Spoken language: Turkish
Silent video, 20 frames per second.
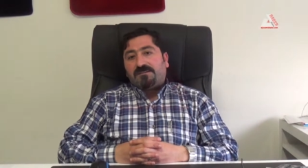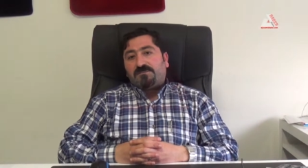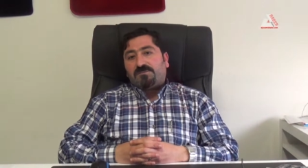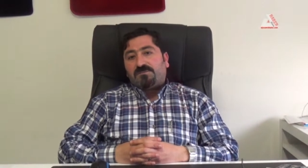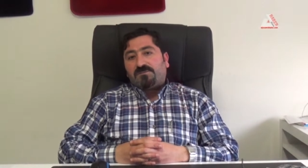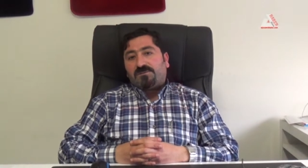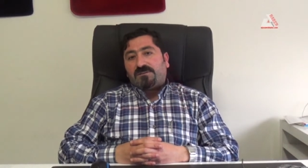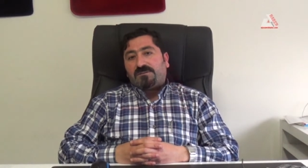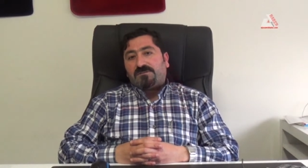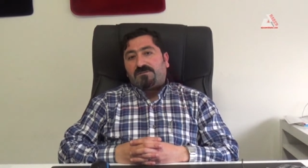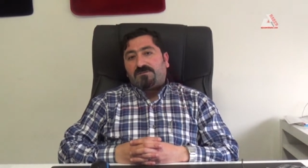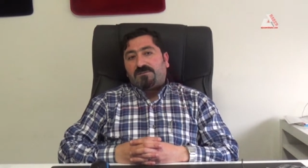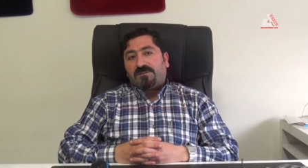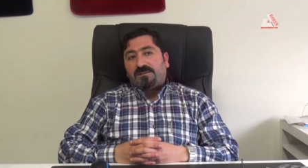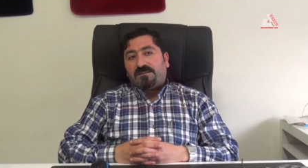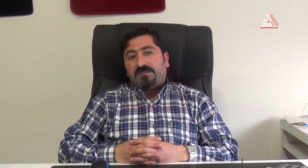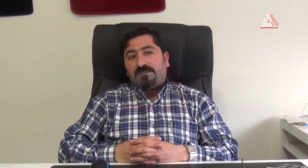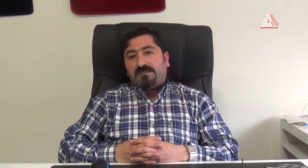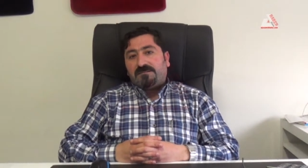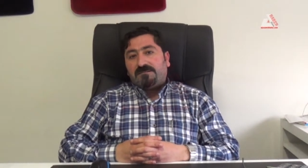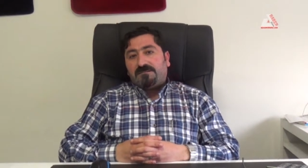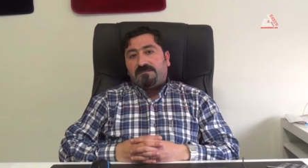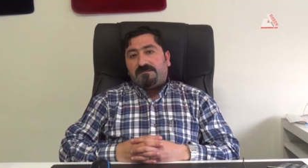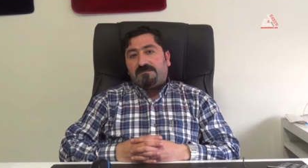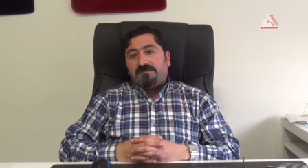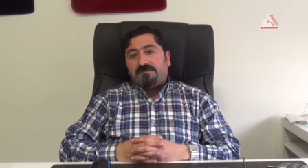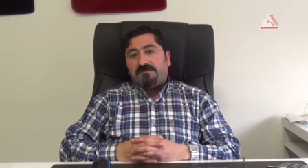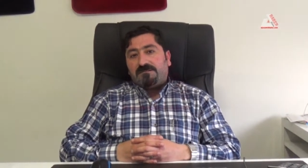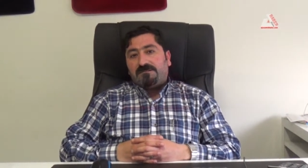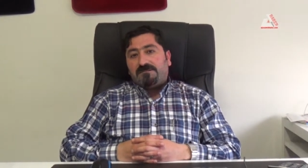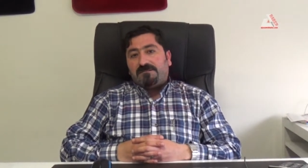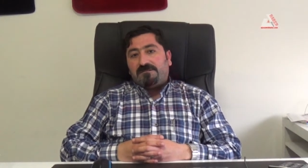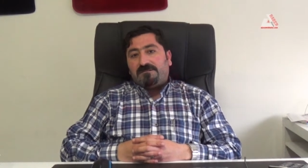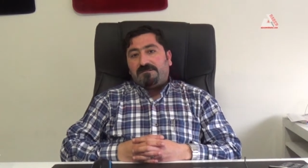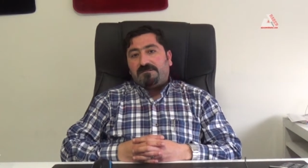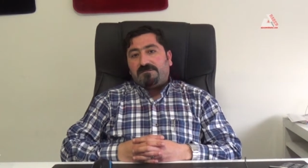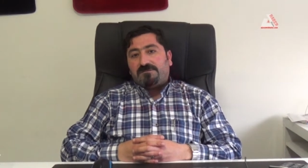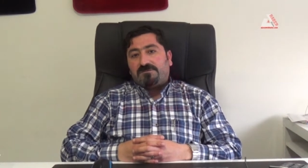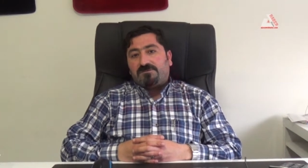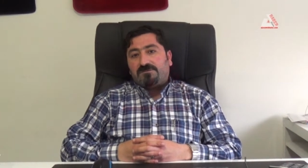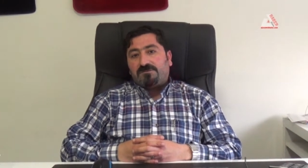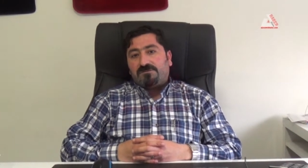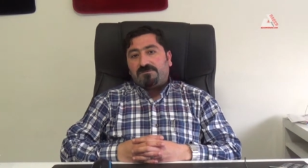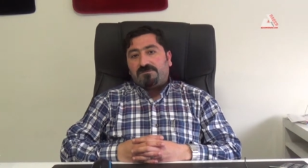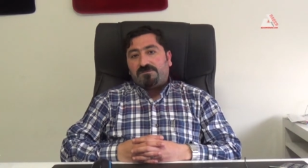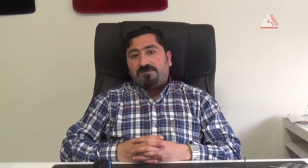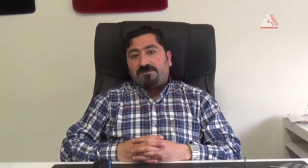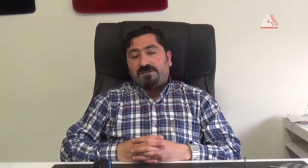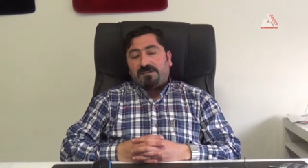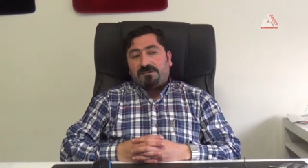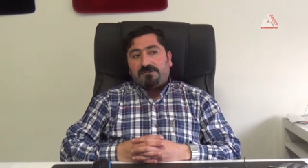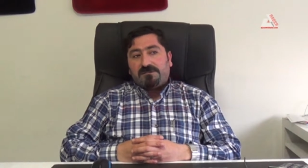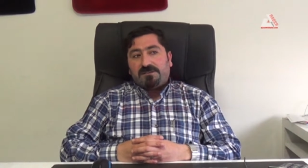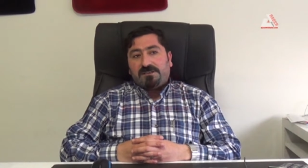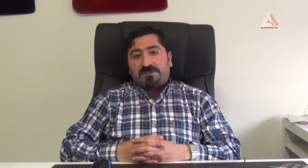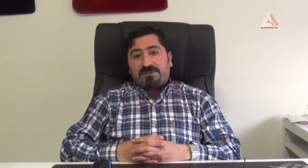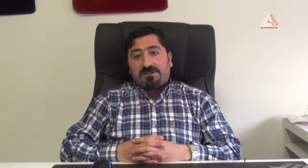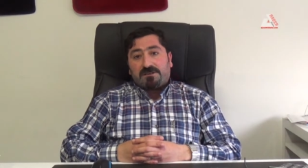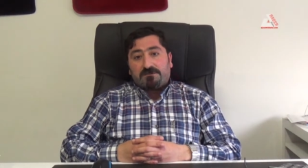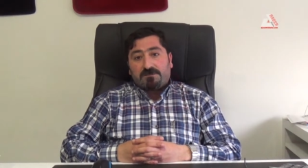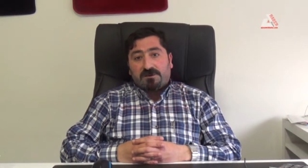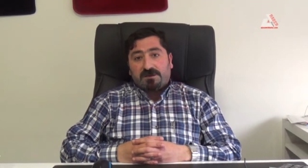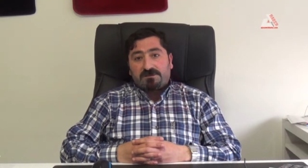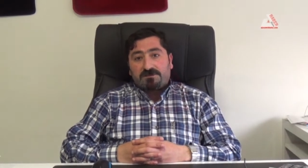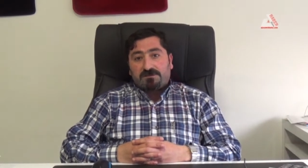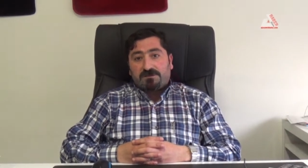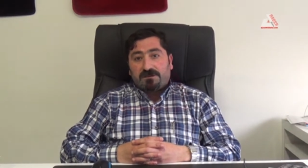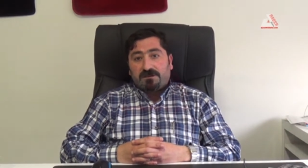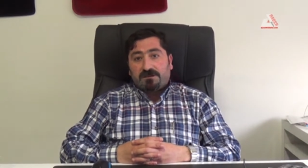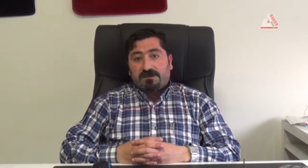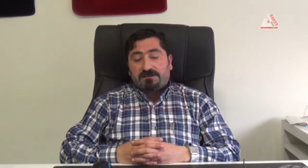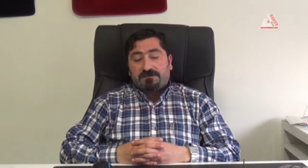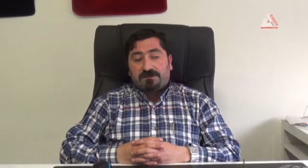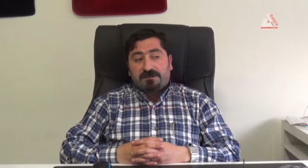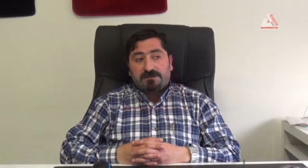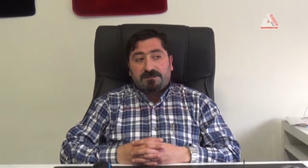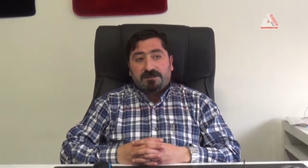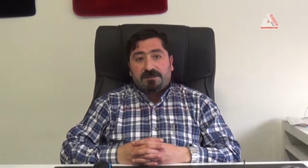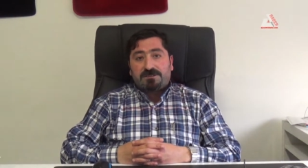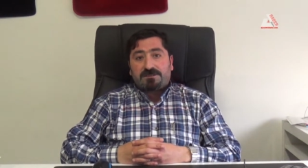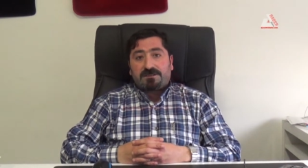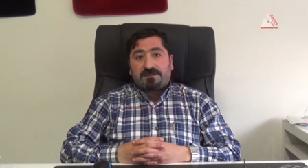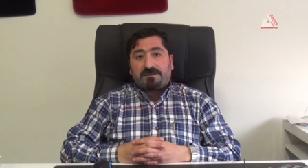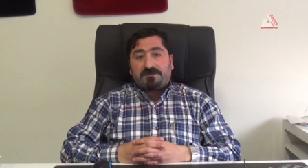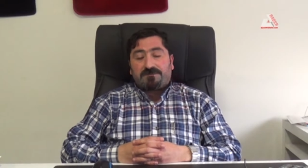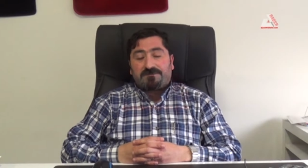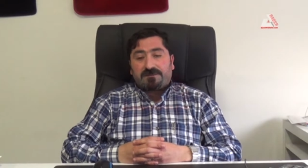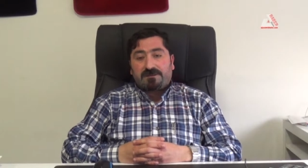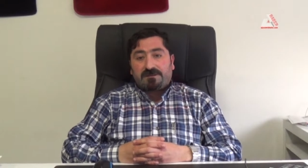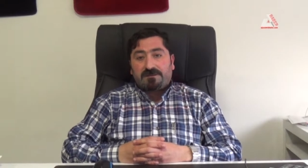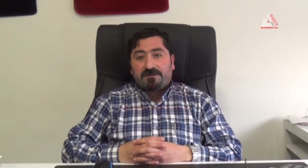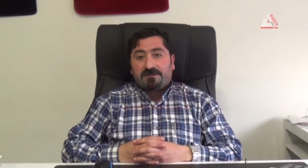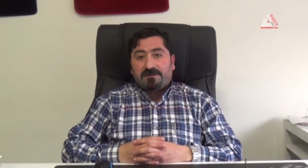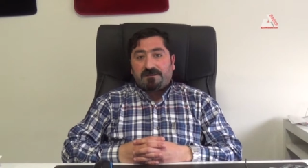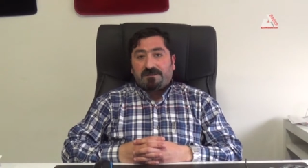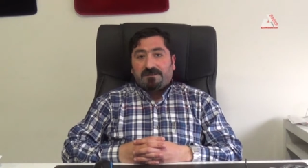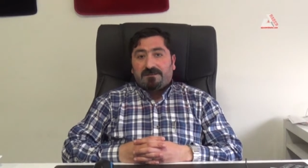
Bundan dolayı e, Sungurlu'da yaşanan bazı olaylar vardı geçen hafta.